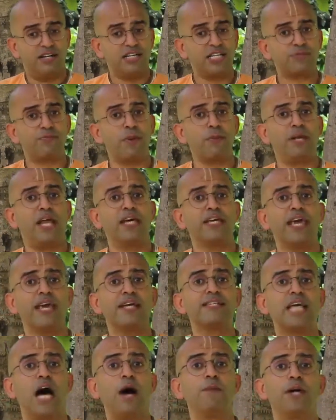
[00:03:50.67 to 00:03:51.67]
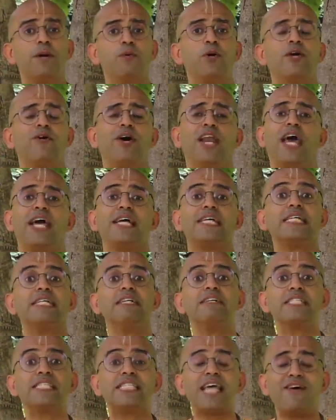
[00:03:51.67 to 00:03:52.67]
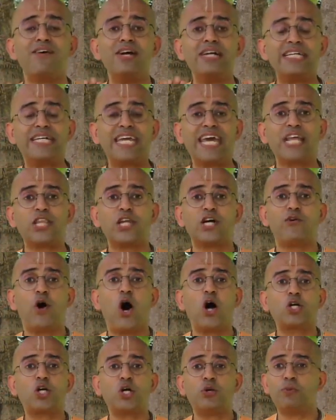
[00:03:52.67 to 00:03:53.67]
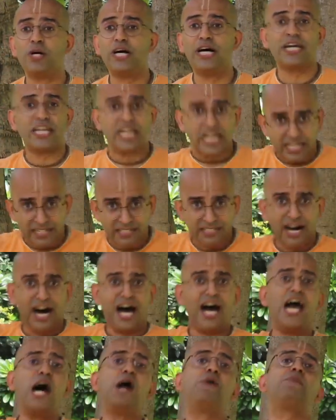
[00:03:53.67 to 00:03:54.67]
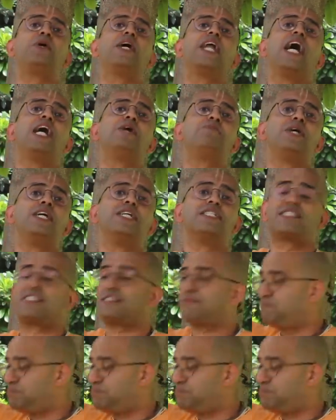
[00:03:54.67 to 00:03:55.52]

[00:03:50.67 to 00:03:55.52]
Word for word: इसमें भला ये एग्ज़ाम कब होने वाला है सेवनटीन ऑफ अक्टूबर आया पढ़ा है बस